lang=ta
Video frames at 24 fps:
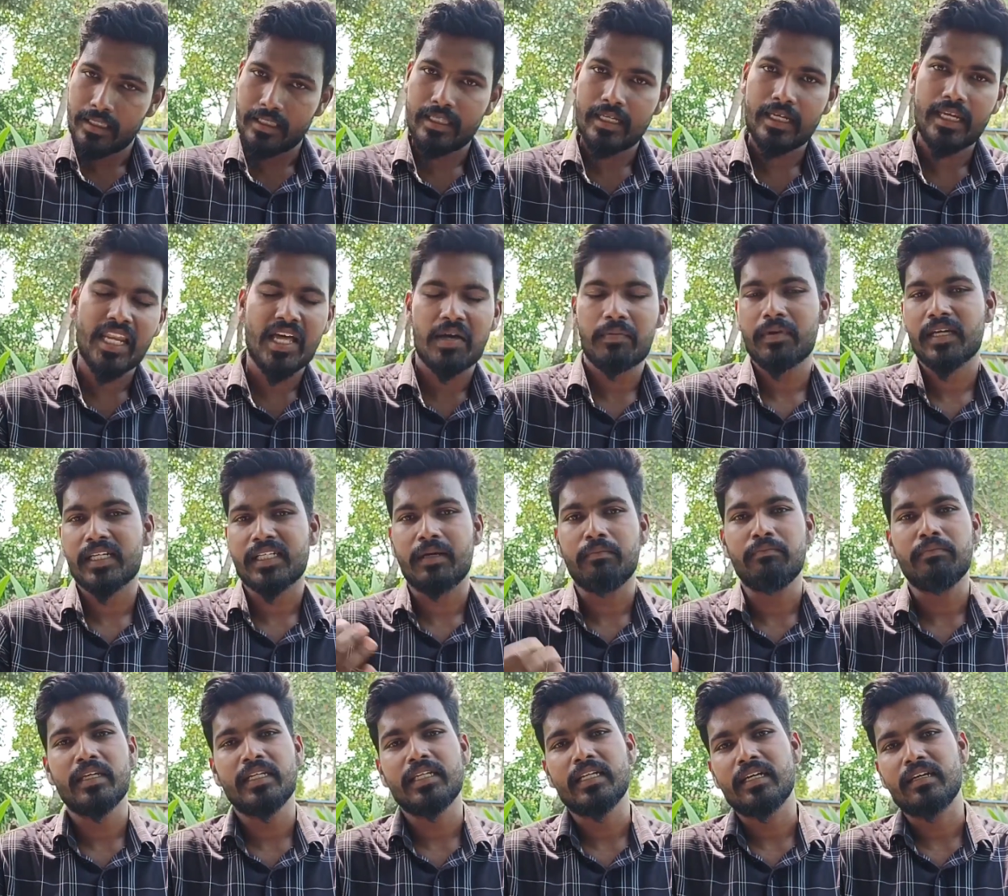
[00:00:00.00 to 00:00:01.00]
இது இல்லாமல்
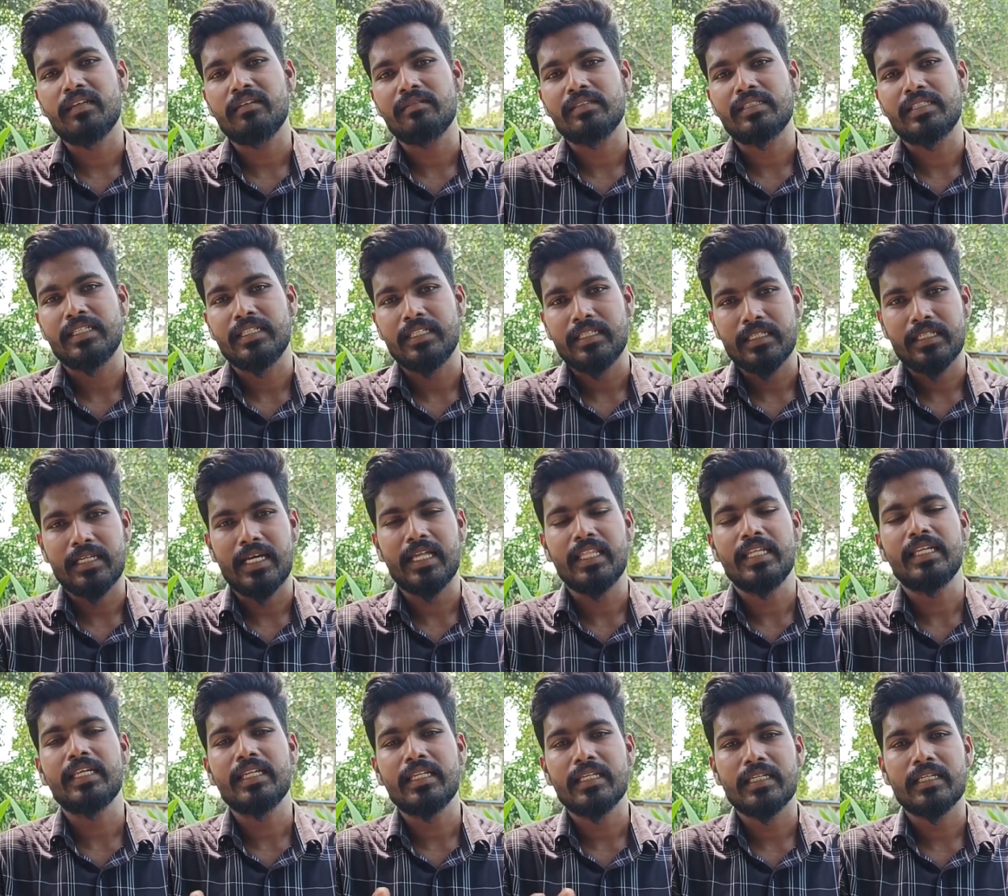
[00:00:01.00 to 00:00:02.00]
கம்பைன் ஆரோஸ்ட்
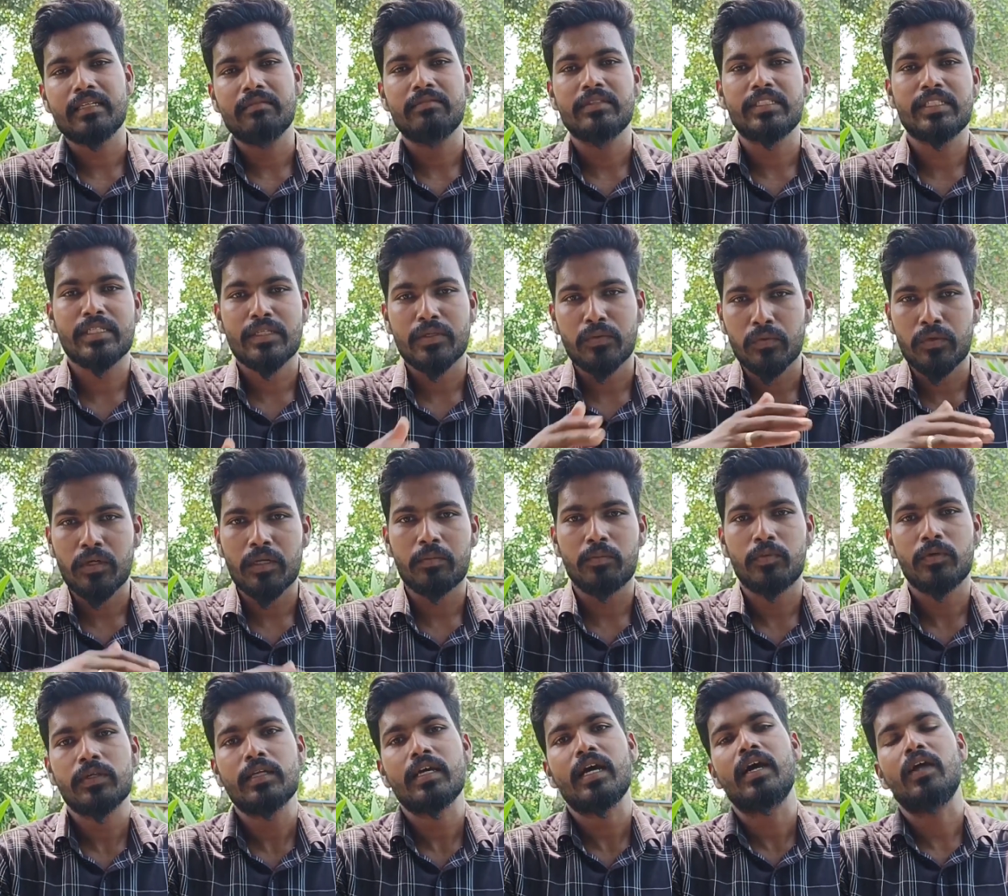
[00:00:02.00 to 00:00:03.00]
கதிர இருக்கிற மிஷினை உள்ளே
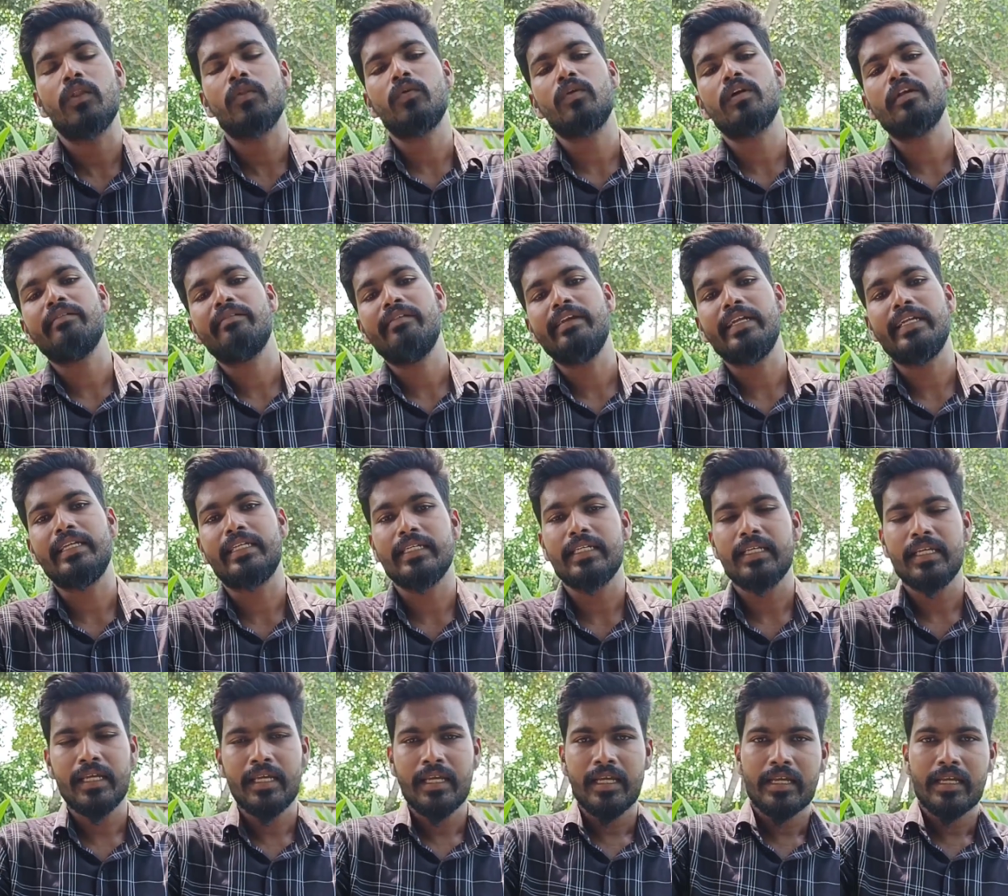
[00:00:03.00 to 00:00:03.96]
போட்டு அதோட வெயிட்டு